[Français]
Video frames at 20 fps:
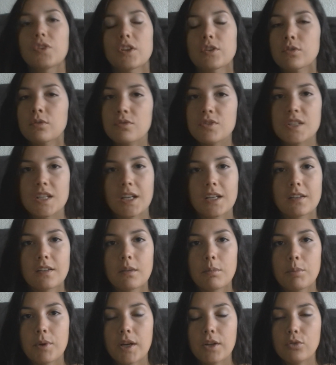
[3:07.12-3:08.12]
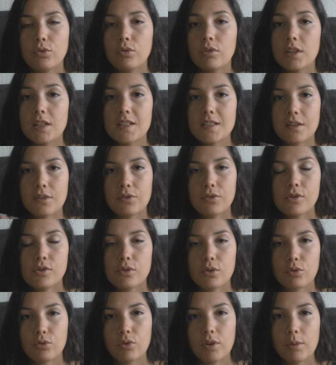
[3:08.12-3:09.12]
façon, vous inquiétez pas, toutes les infos
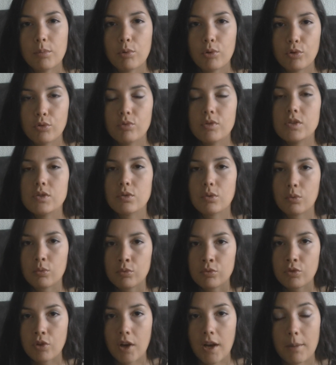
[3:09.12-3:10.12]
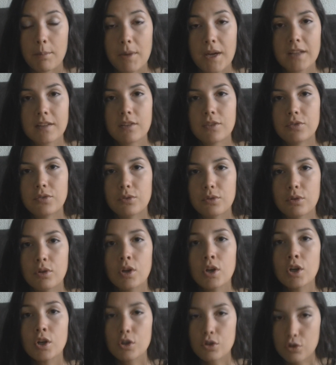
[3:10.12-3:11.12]
sur tous les produits seront dans la barre d'infos
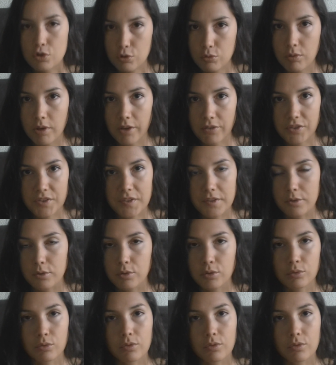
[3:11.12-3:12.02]
sous la vidéo.